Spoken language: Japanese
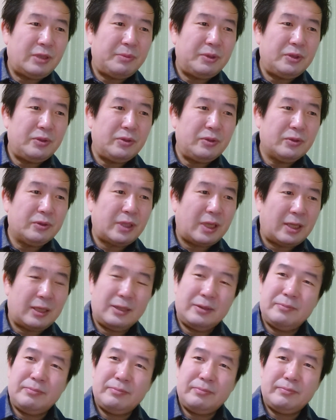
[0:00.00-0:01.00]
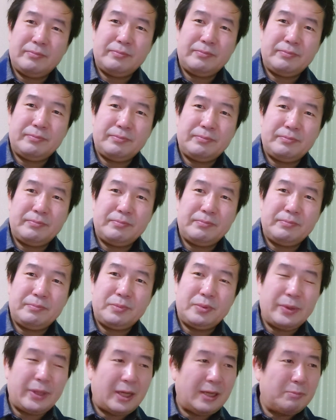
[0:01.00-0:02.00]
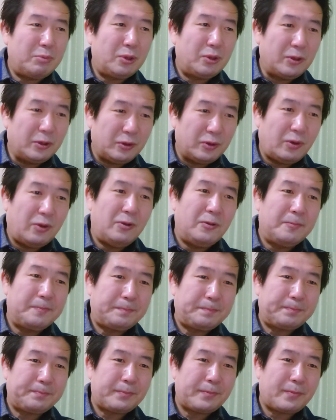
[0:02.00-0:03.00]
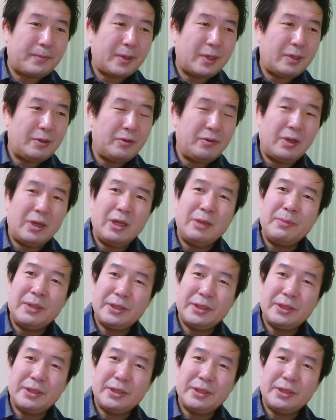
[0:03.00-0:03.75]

海老蔵さん。プレイボーイと言わ